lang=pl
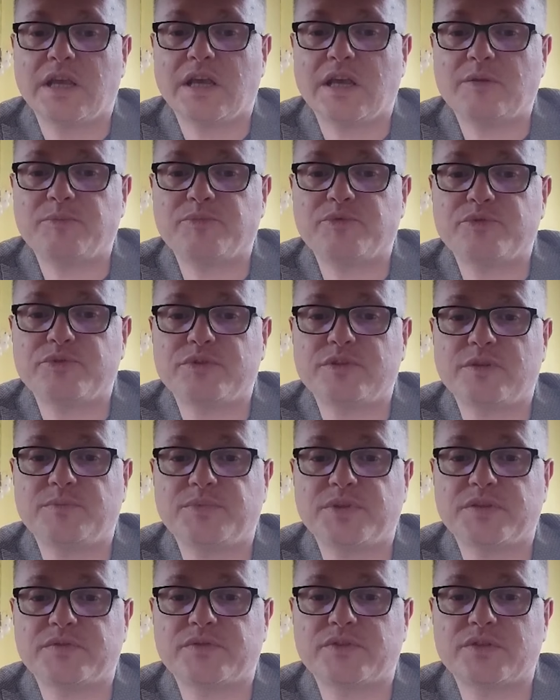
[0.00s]
a później
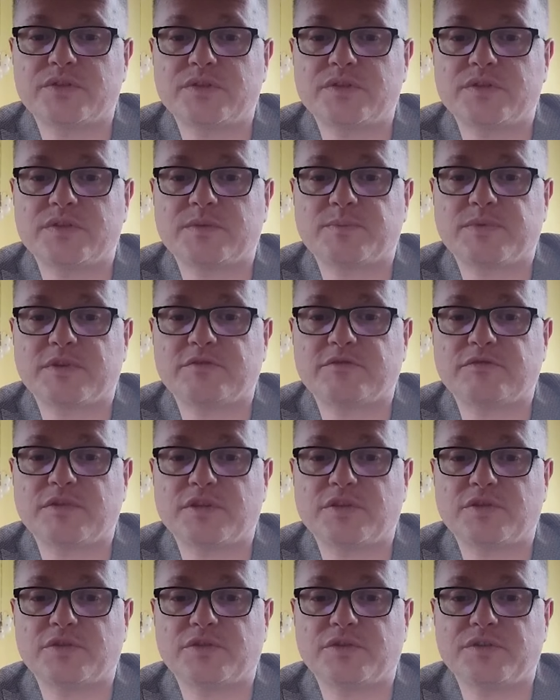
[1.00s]
pierwszy list Pawła
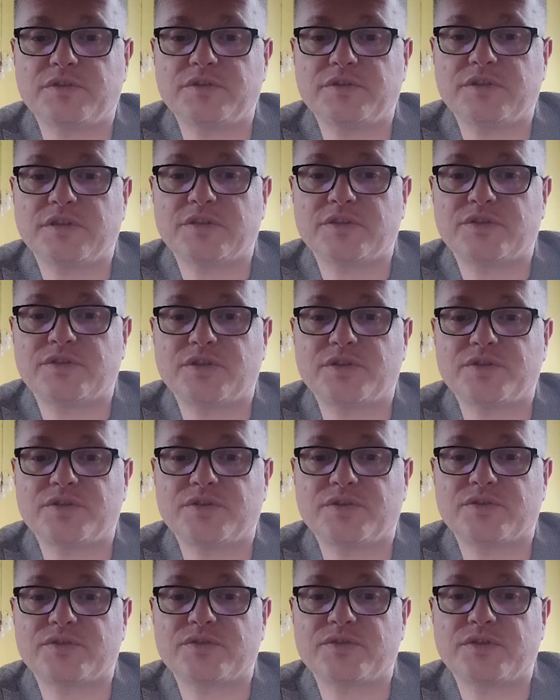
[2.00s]
do Koryntian,
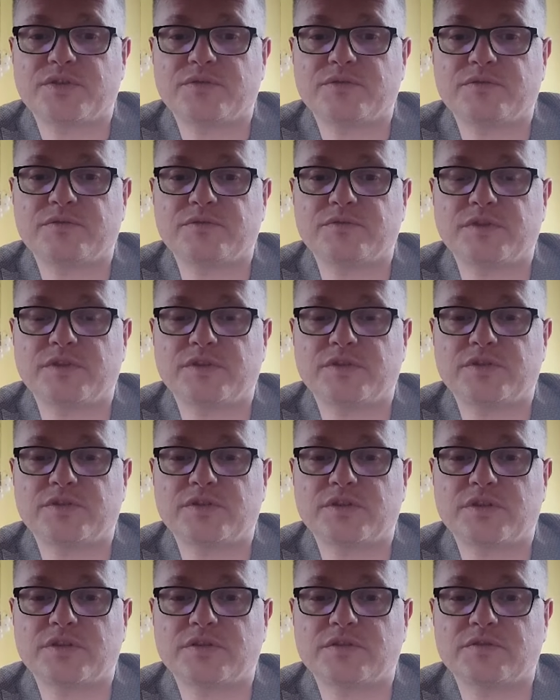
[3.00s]
trzeci rozdział,
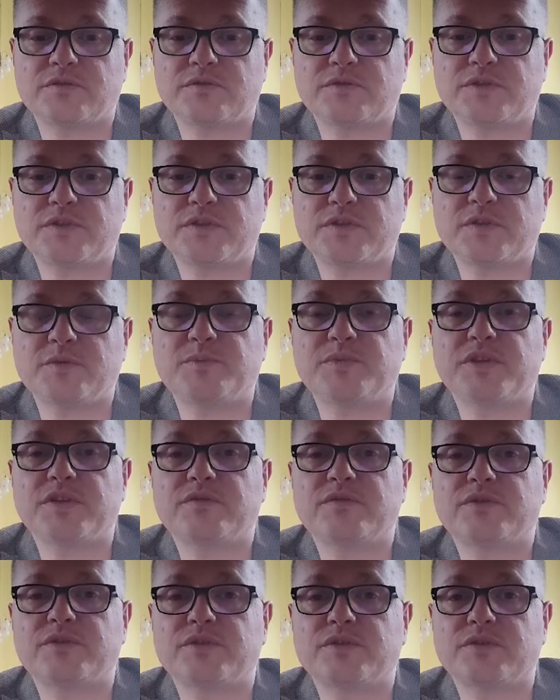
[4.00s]
wiersze
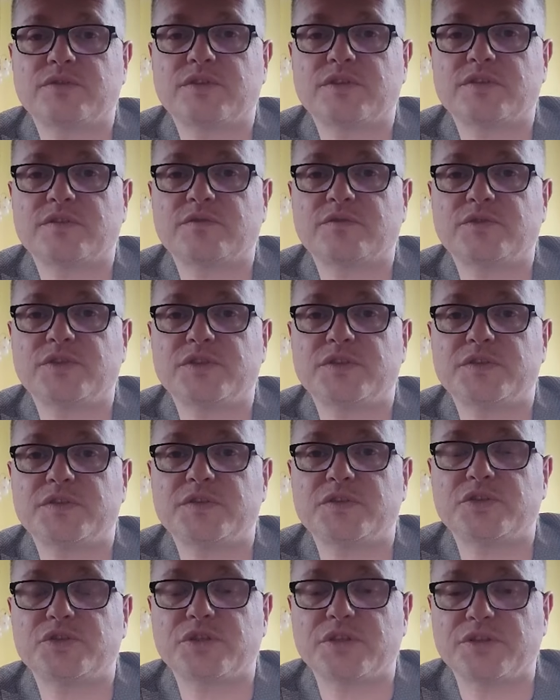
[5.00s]
21 oraz
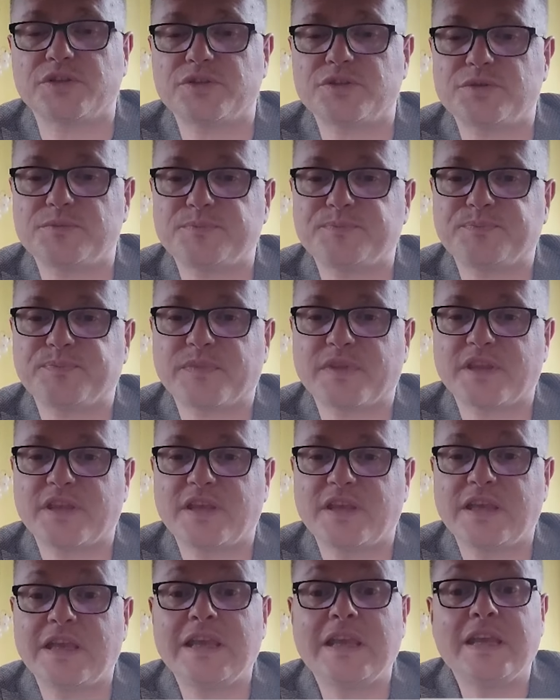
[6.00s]
23.
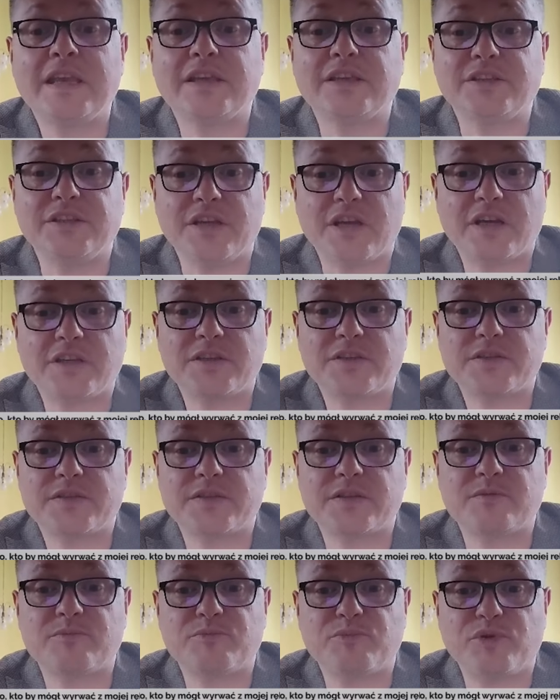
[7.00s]
Ja
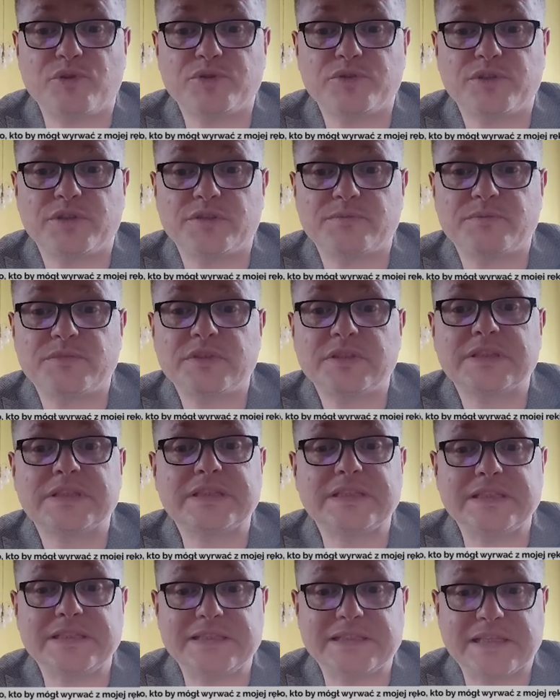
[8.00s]
jestem Bogiem
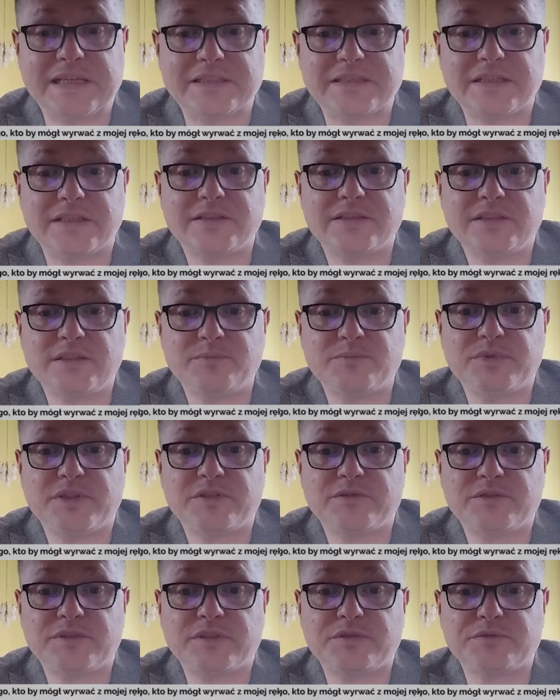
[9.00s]
i nadal nim
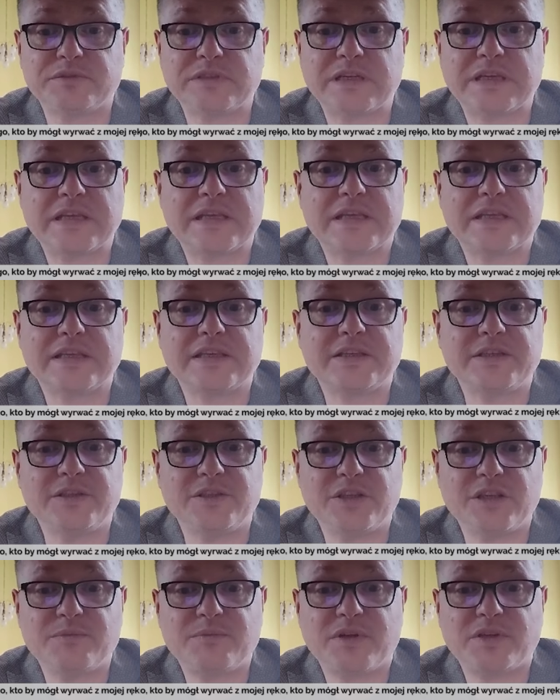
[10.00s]
będę, i
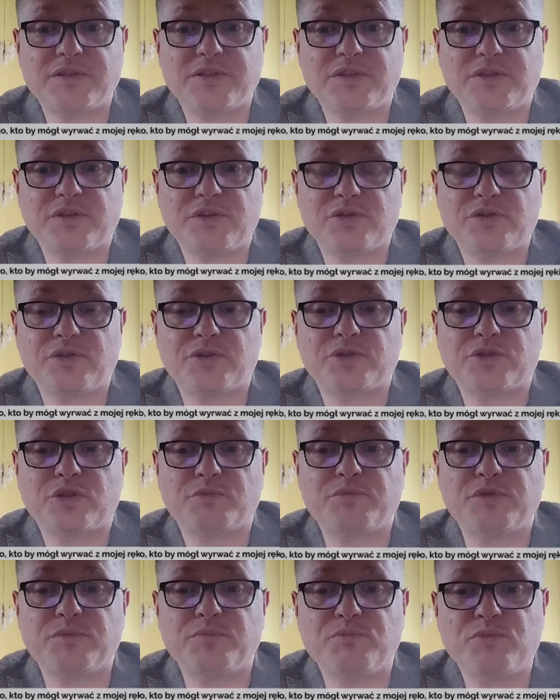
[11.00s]
nie ma nikogo,
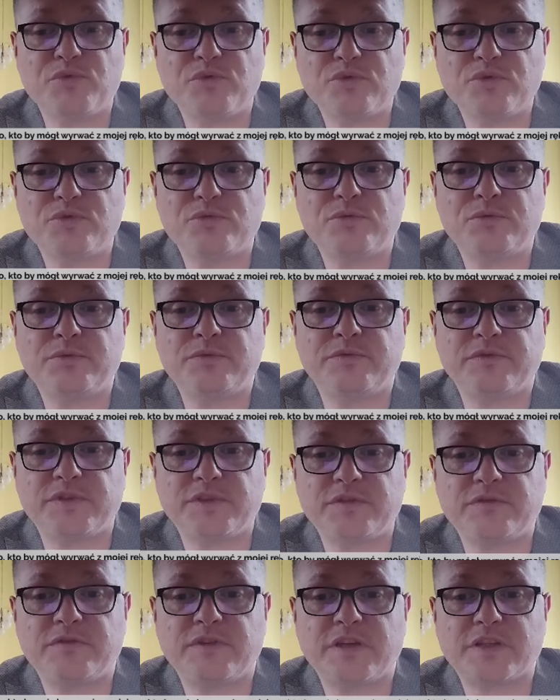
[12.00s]
kto by mógł
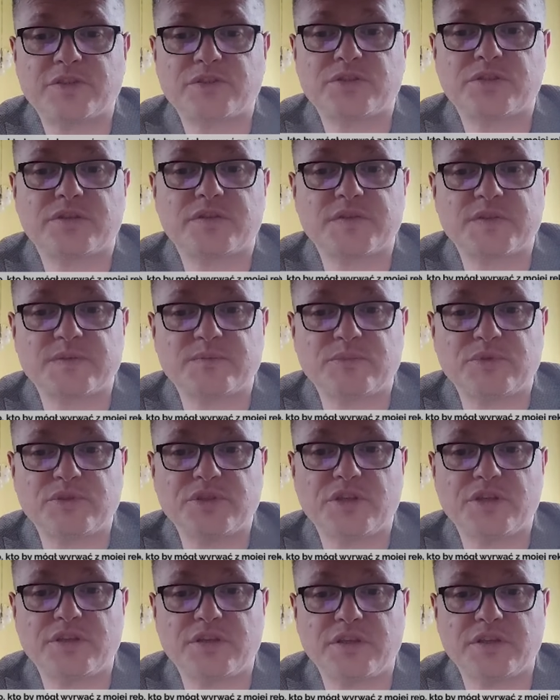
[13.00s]
wyrwać z
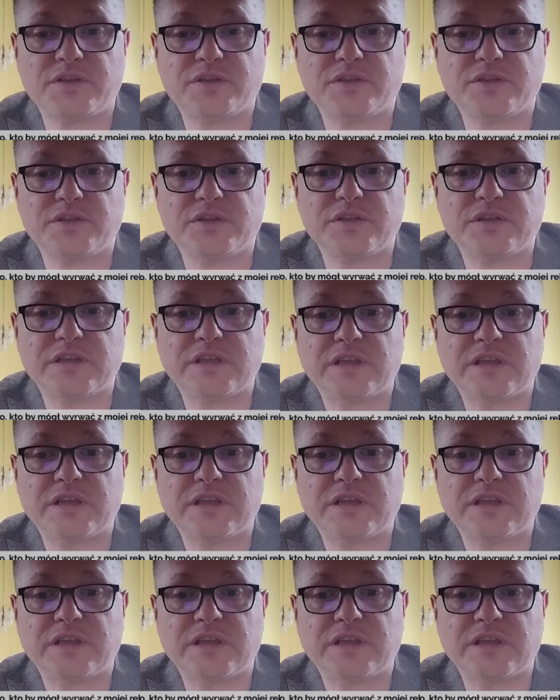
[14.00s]
mojej ręki.